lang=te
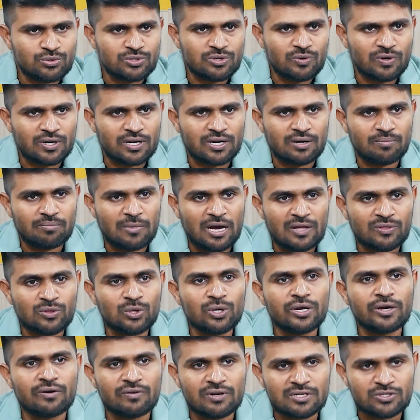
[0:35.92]
చూసేవాళ్ళకి
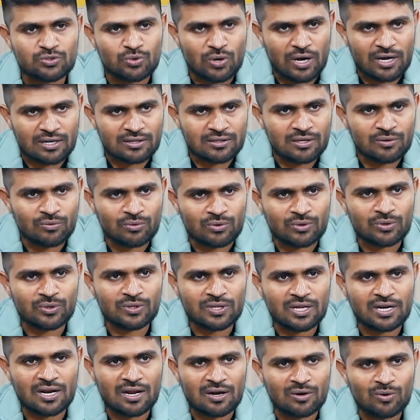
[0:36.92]
అందులో ఏమైనా స్వార్థం
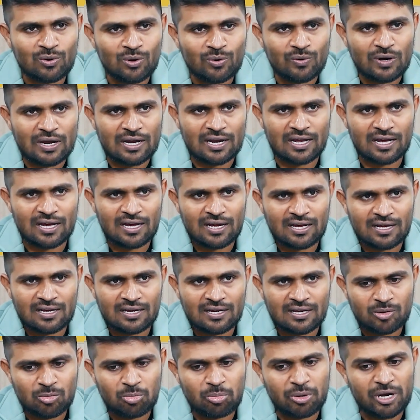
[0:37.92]
ఉంటుందని అనుకోవాలా
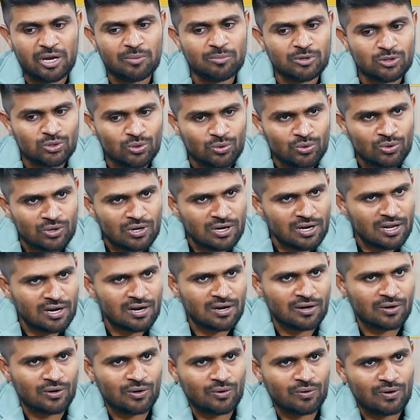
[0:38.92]
ప్రేమతో
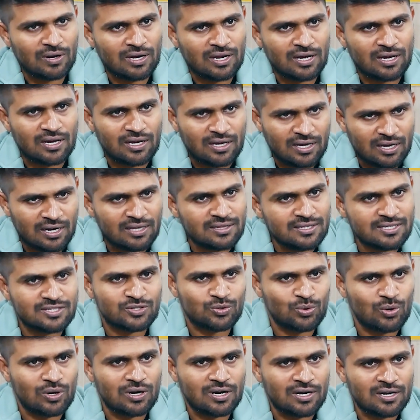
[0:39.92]
ఉంటున్నారు అనుకోవాలా ఎలా
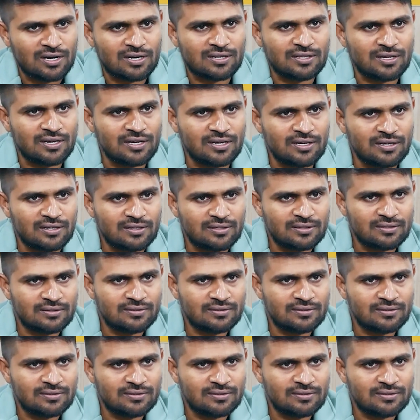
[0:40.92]
తీసుకోవాలంటారు దాన్ని